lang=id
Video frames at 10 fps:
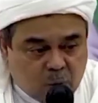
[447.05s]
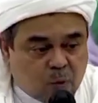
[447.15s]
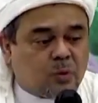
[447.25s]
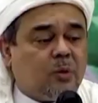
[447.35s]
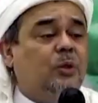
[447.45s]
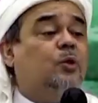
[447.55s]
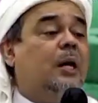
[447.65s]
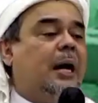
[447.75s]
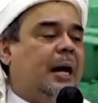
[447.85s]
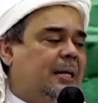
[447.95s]
itu
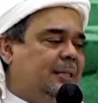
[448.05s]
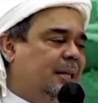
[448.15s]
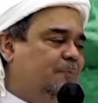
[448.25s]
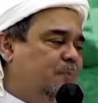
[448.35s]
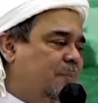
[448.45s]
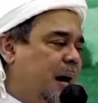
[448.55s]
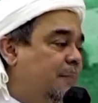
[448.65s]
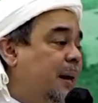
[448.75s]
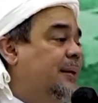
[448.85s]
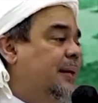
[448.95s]
itulah hasil
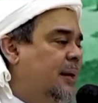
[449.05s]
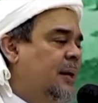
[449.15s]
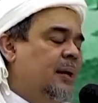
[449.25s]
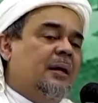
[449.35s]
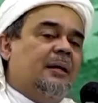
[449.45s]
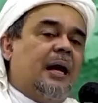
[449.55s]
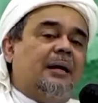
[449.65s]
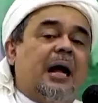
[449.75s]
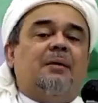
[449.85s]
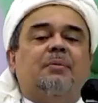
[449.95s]
pemahamannya. Nah,
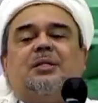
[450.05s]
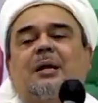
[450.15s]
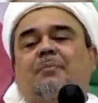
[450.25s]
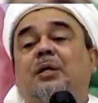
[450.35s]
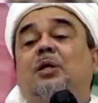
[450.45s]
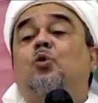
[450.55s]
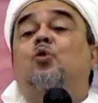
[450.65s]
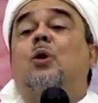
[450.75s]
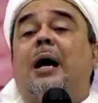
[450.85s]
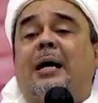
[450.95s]
dalam Islam ini
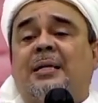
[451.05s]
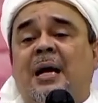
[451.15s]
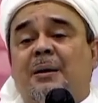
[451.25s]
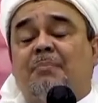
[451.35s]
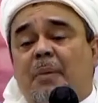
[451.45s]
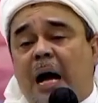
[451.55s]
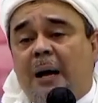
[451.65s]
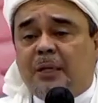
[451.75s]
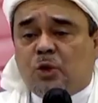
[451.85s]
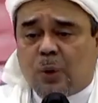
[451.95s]
luas.
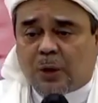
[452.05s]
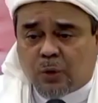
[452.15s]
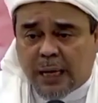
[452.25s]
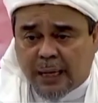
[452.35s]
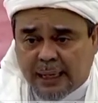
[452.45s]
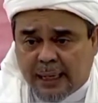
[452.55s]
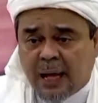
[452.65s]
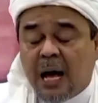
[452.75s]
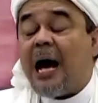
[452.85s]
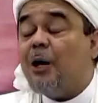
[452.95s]
Memahami suatu dalil
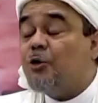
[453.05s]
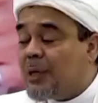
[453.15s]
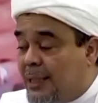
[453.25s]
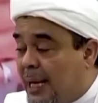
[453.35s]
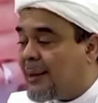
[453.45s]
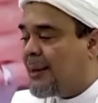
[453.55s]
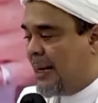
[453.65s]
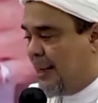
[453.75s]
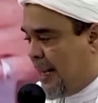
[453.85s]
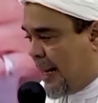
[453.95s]
harus lihat
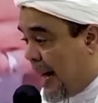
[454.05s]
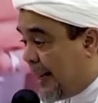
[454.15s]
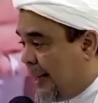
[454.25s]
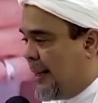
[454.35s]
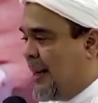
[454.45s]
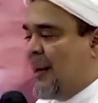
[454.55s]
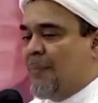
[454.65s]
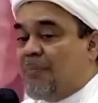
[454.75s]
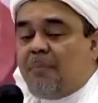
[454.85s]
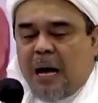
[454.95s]
dalil yang lain
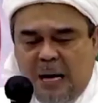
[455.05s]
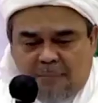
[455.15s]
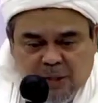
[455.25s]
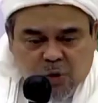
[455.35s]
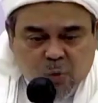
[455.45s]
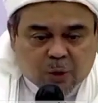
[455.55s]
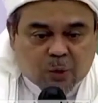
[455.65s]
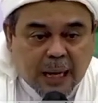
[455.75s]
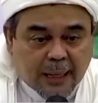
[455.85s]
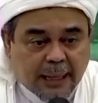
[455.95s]
memahami suatu
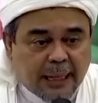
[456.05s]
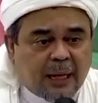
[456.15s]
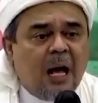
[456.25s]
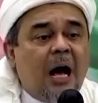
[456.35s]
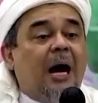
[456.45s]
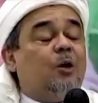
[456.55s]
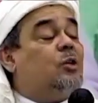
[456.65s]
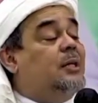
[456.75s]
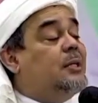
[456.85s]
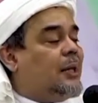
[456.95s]
dalil
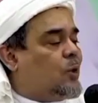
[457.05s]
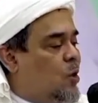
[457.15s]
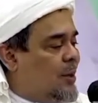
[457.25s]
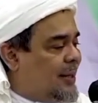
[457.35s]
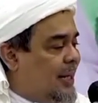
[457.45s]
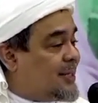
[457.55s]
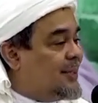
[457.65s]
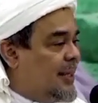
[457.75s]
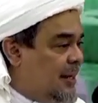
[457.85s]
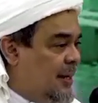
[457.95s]
harus lihat
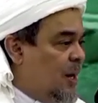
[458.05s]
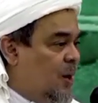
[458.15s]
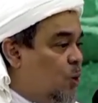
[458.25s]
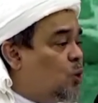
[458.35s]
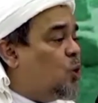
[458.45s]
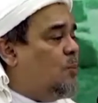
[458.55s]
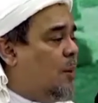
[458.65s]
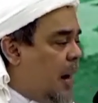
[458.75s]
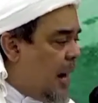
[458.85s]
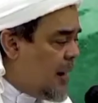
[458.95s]
konteksnya. Untuk
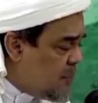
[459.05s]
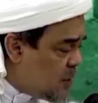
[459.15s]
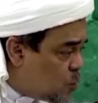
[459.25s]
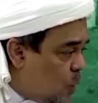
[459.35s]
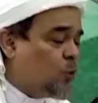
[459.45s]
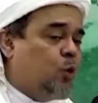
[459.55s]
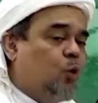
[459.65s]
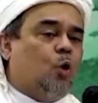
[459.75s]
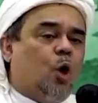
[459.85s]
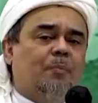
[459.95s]
memahami suatu
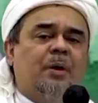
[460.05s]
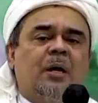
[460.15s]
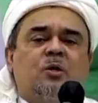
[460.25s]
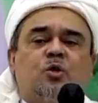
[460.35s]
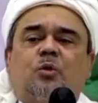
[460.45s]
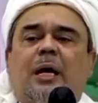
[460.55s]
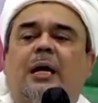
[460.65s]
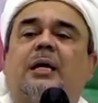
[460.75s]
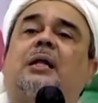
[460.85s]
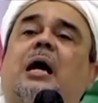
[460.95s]
hukum,
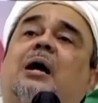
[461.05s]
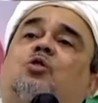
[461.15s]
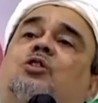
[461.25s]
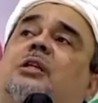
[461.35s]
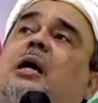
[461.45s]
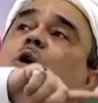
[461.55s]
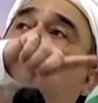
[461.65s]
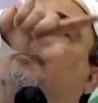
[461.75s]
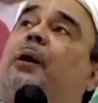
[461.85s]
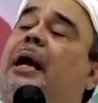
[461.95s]
saudara kita harus secara
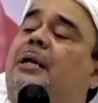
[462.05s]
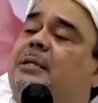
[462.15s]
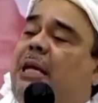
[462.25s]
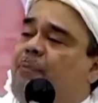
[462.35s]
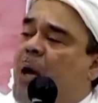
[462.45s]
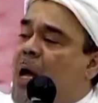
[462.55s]
komprehensif